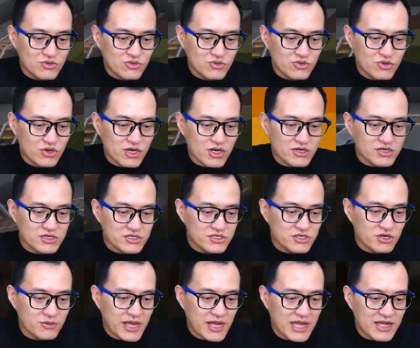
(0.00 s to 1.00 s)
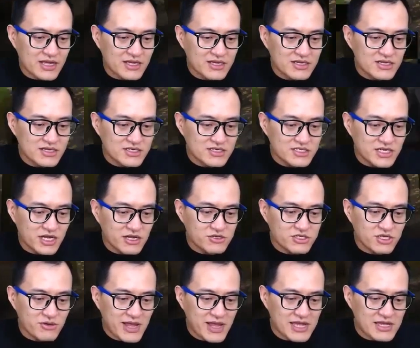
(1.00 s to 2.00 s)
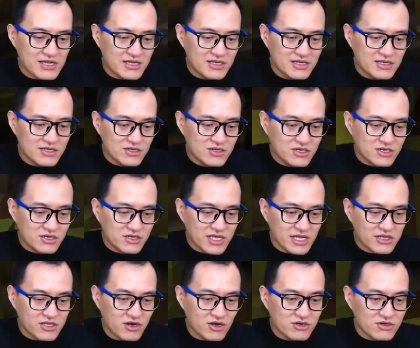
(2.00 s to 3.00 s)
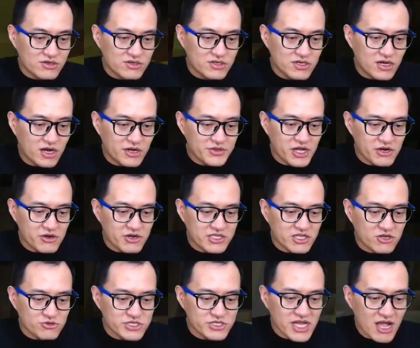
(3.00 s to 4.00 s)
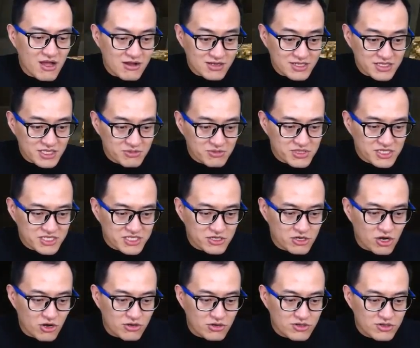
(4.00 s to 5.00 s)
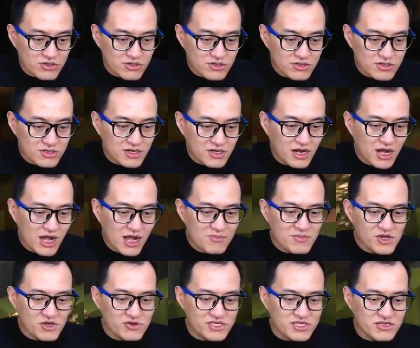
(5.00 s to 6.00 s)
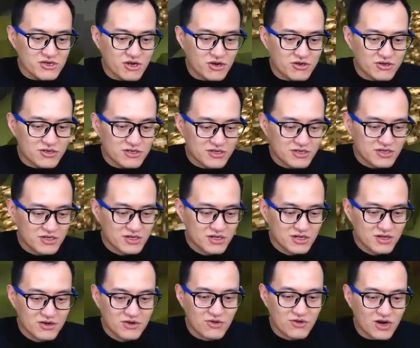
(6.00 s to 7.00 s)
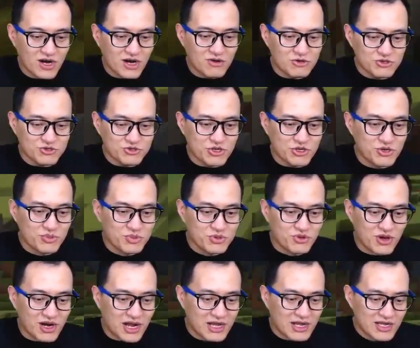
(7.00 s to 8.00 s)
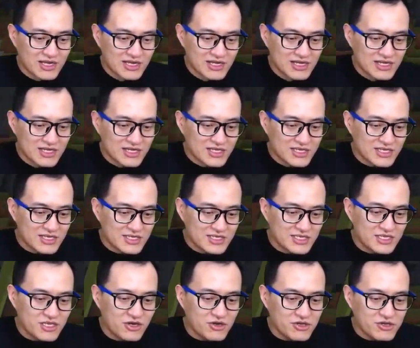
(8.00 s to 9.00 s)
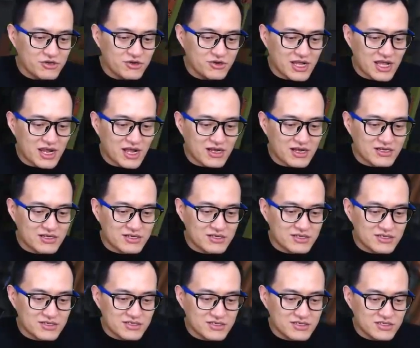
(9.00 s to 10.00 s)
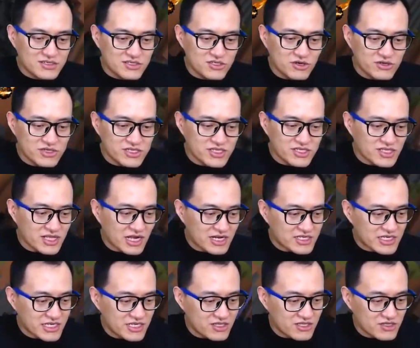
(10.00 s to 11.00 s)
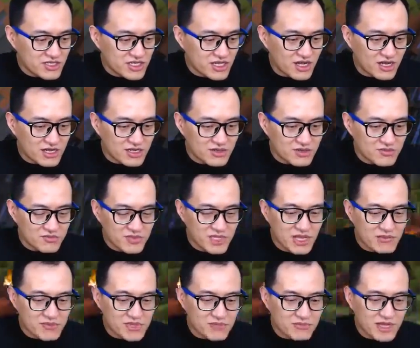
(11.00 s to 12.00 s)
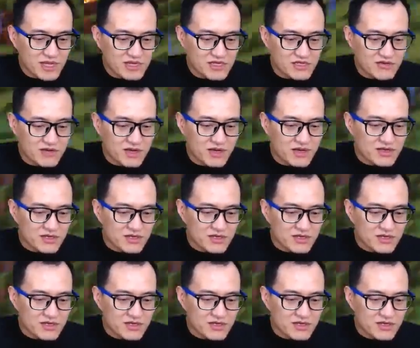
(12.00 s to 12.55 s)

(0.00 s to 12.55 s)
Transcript: 哇，小白，这还有小白啊，干掉啊！那有个道具箱，能不能射中？啊，没有射中。哇，我血又不多了，又又来了。妖异在打谁？到底没看明白这地方。